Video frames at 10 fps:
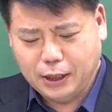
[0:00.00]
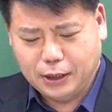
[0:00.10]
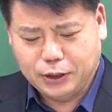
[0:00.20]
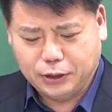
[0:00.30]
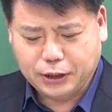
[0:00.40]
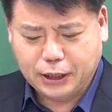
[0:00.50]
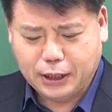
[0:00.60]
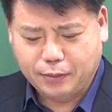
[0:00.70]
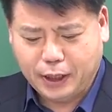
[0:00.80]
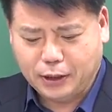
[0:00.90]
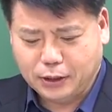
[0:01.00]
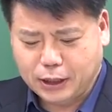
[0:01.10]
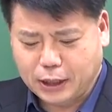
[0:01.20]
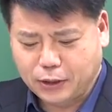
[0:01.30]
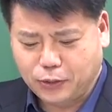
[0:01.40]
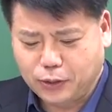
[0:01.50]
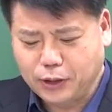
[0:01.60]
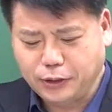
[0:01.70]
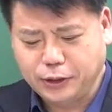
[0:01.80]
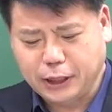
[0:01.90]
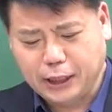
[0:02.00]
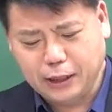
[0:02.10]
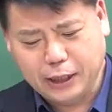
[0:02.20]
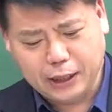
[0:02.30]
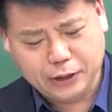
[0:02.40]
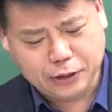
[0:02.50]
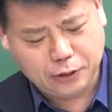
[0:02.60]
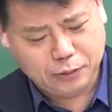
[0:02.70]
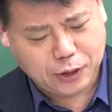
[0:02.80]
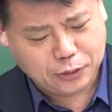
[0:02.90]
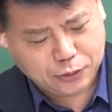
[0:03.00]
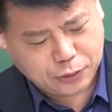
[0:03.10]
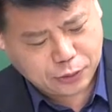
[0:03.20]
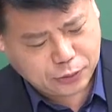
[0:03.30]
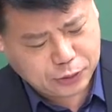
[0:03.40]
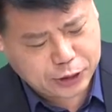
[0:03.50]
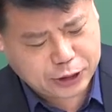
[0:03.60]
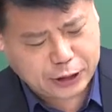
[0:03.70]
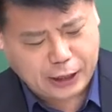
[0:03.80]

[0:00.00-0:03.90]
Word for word: 전기자 반작용 현상에 대한 설명으로 옳지